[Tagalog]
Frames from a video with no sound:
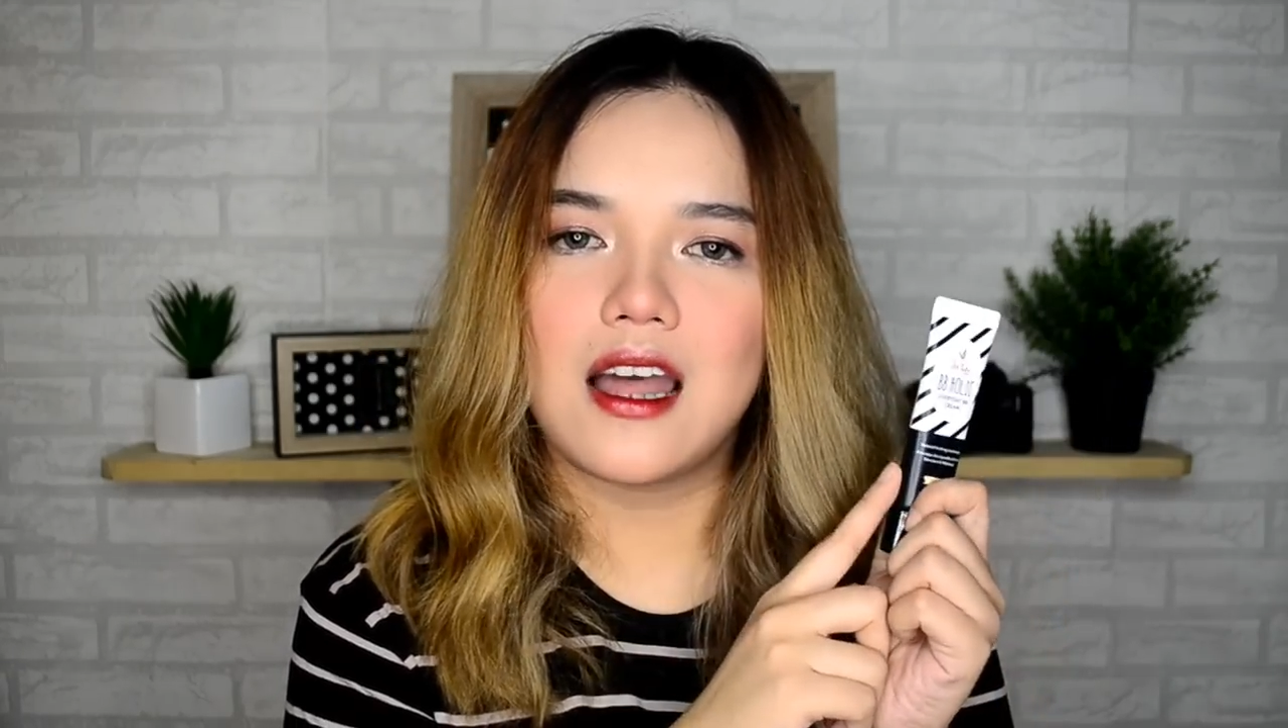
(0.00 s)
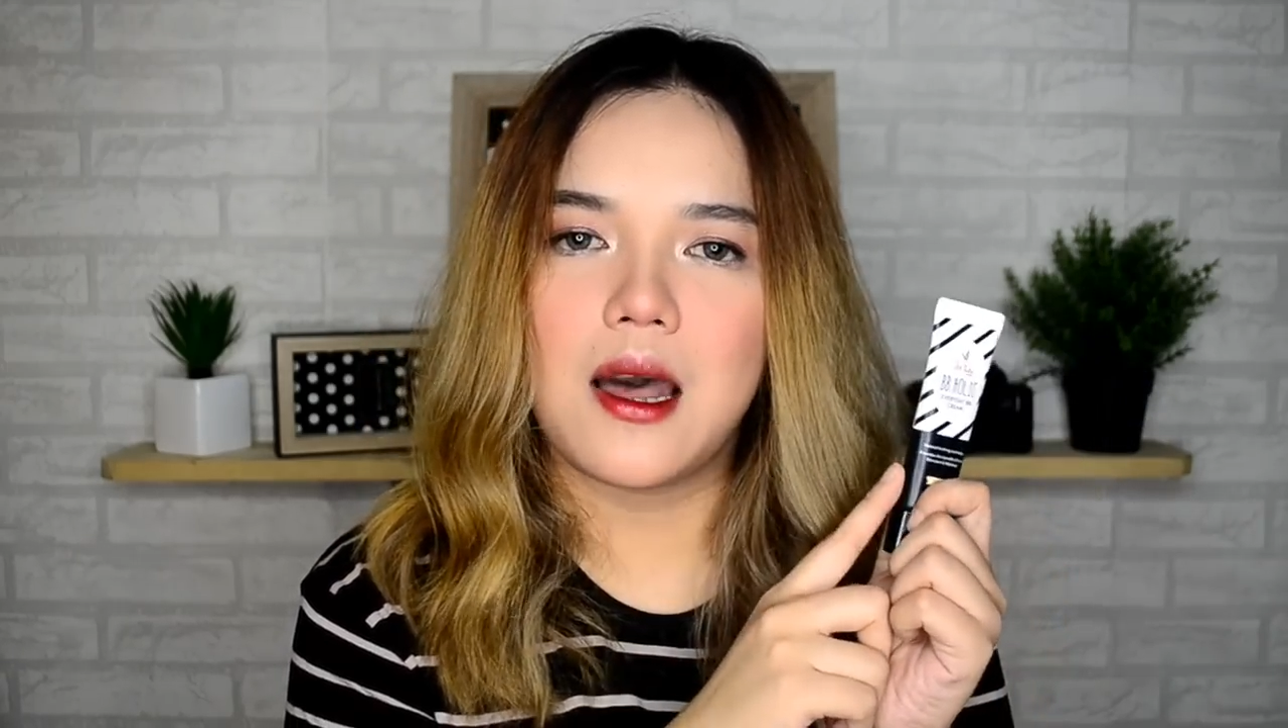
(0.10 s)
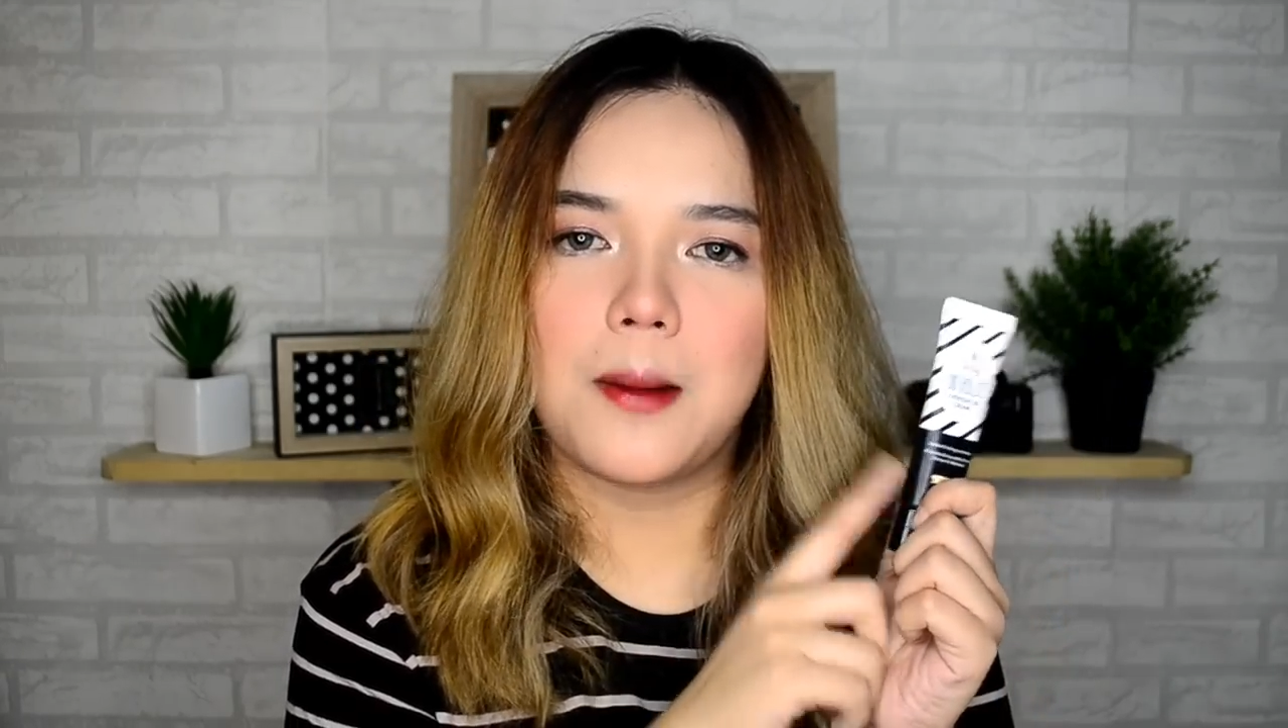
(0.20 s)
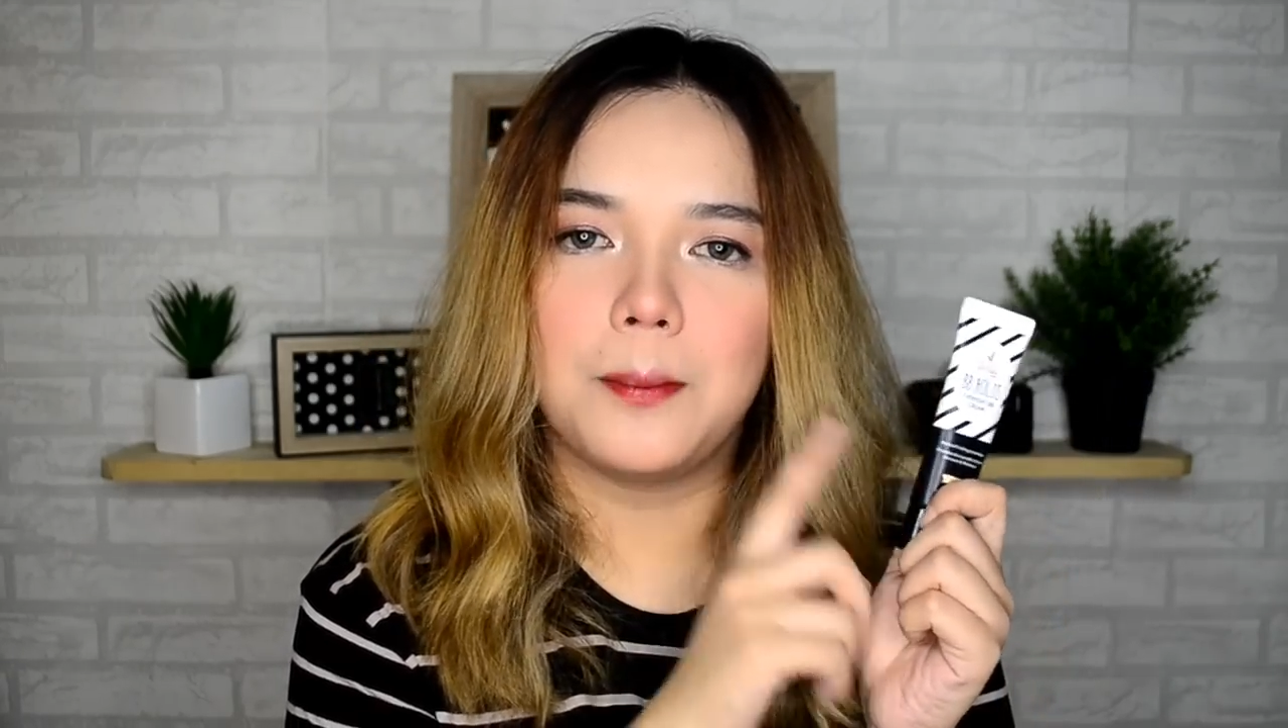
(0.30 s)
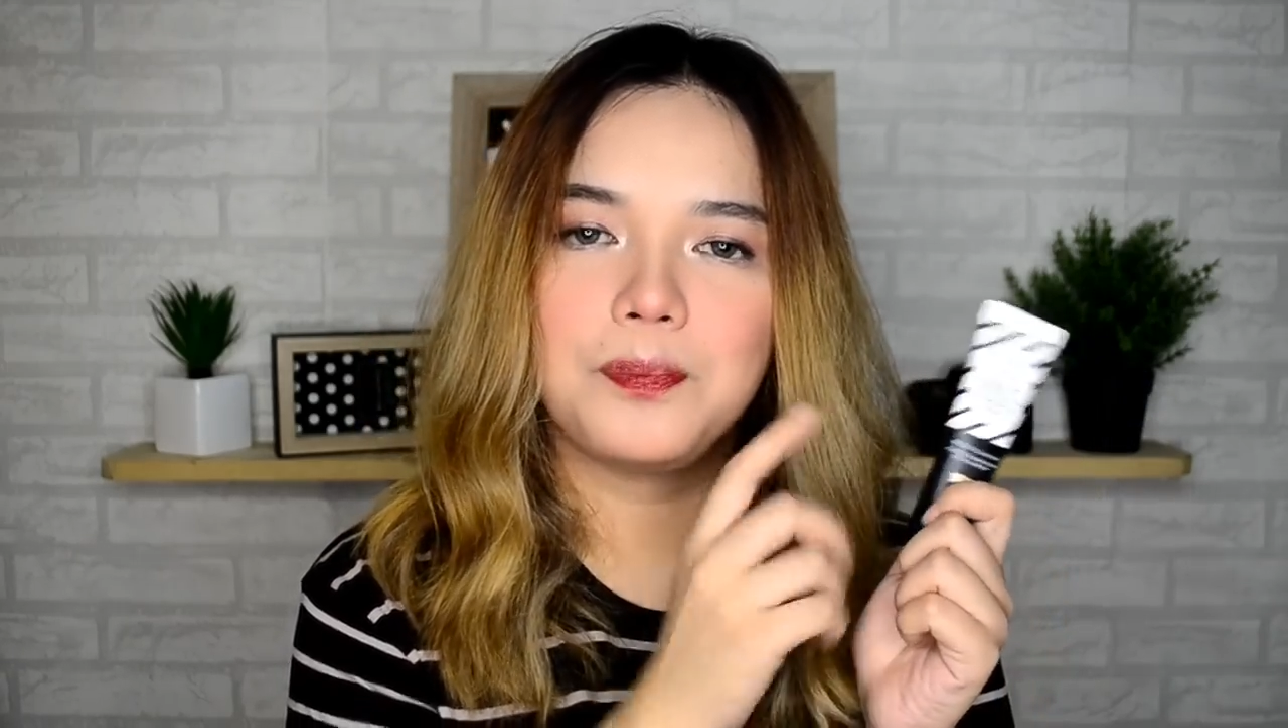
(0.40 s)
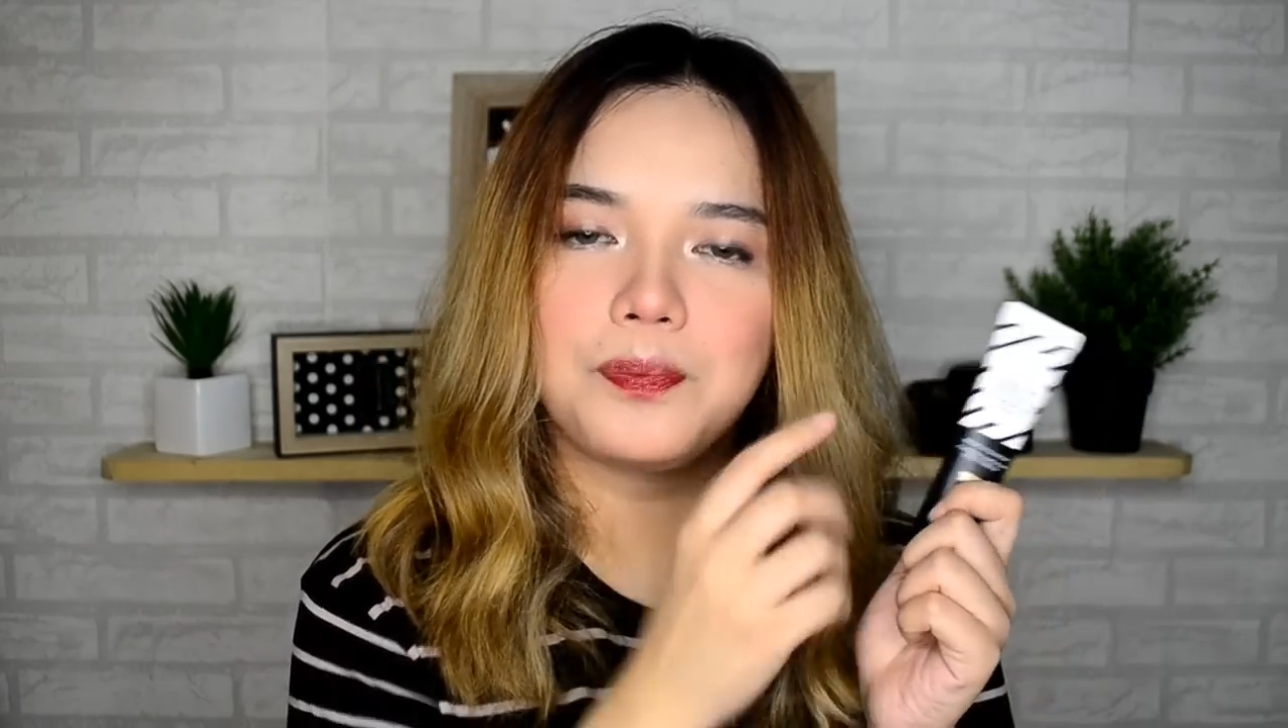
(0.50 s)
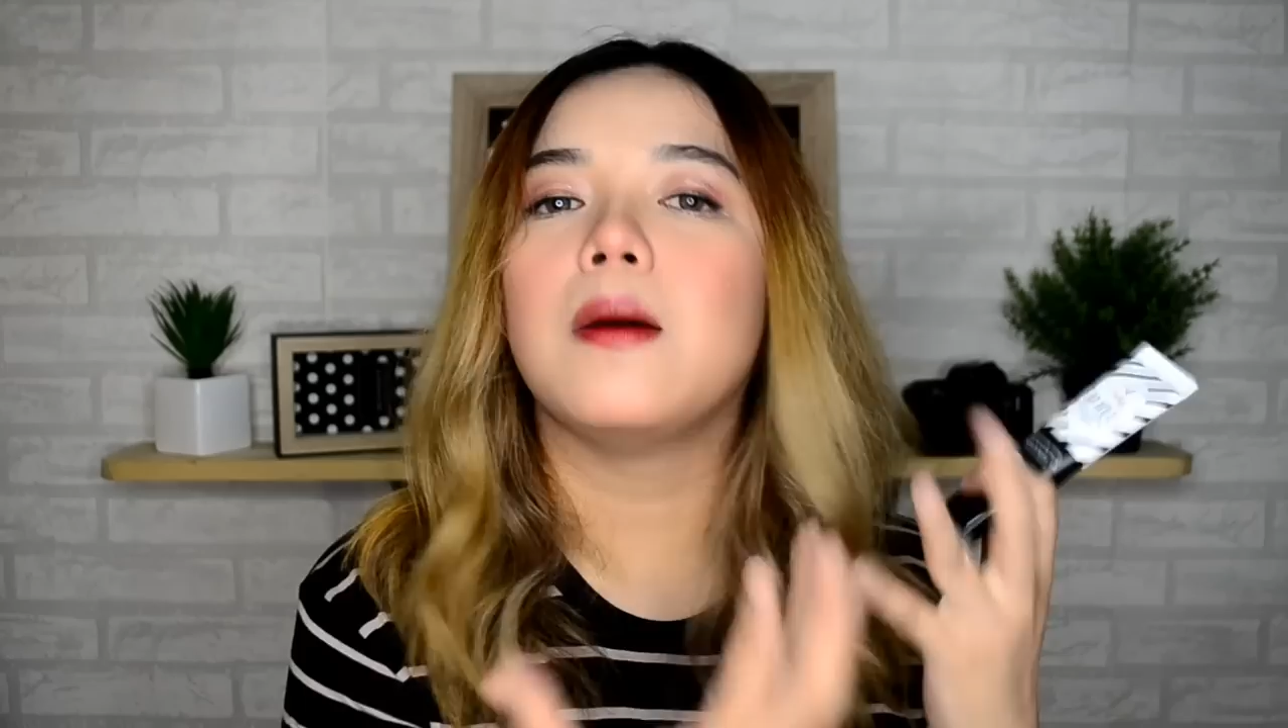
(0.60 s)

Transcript: na